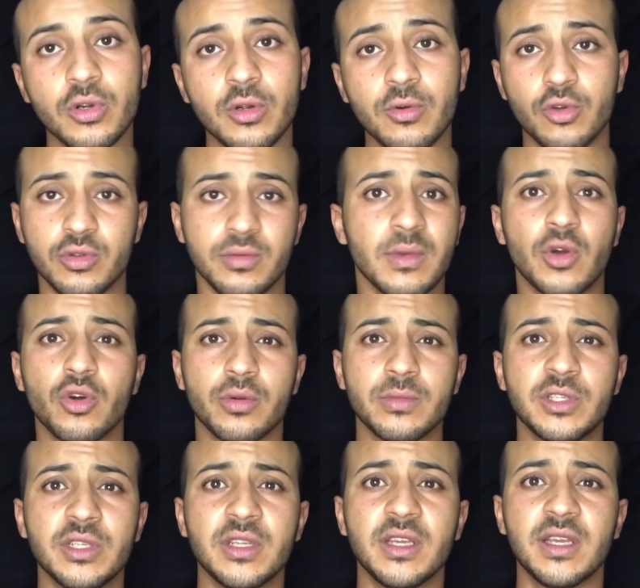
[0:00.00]
كنت مقهور
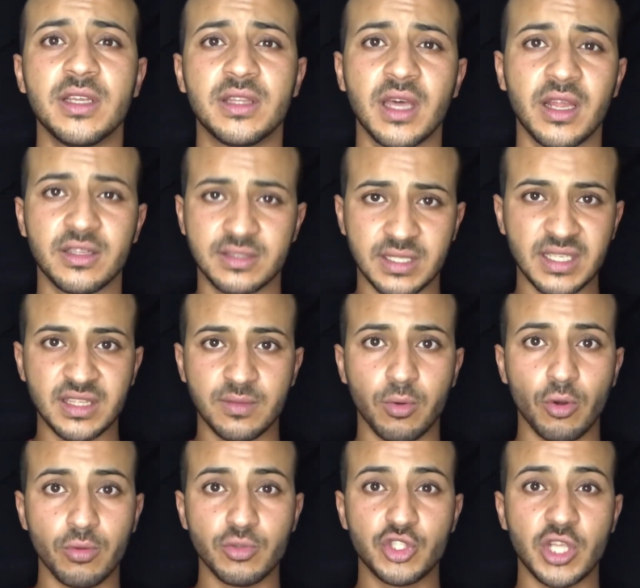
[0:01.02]
من إدارة ريد بول
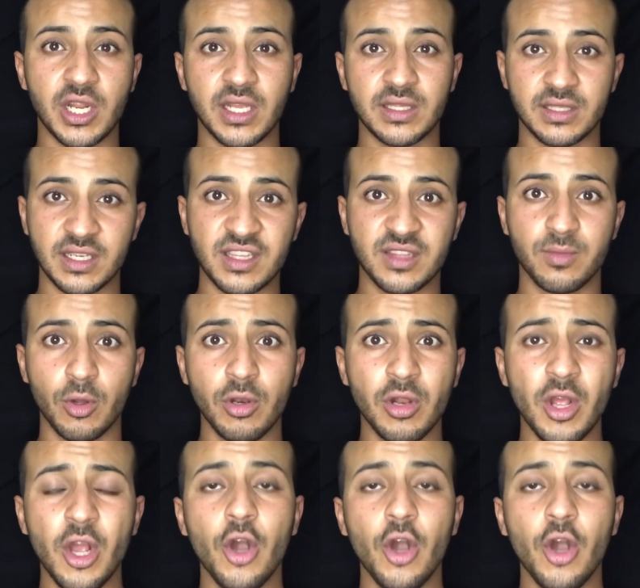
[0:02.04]
ومن شركة ريد بول